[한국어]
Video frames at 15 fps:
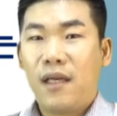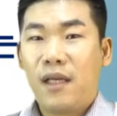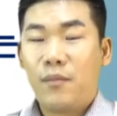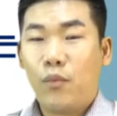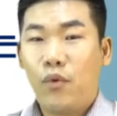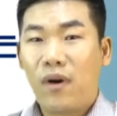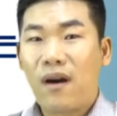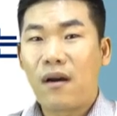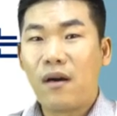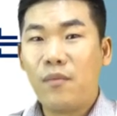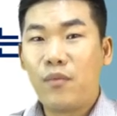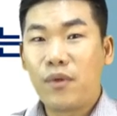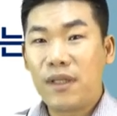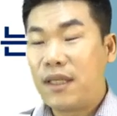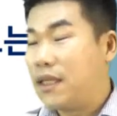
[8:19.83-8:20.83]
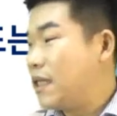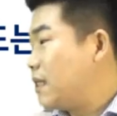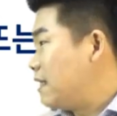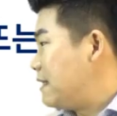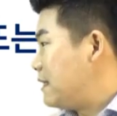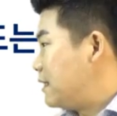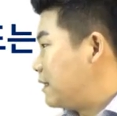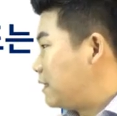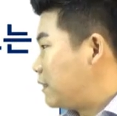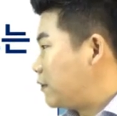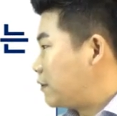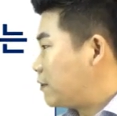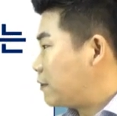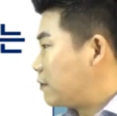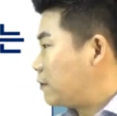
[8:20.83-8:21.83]
무허가 건물을
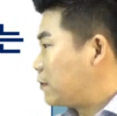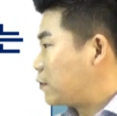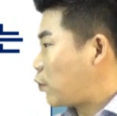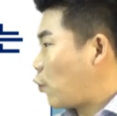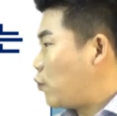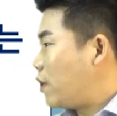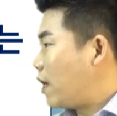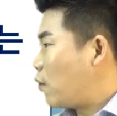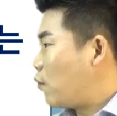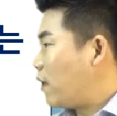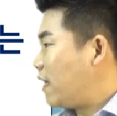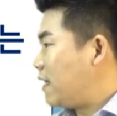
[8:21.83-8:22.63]
소유하고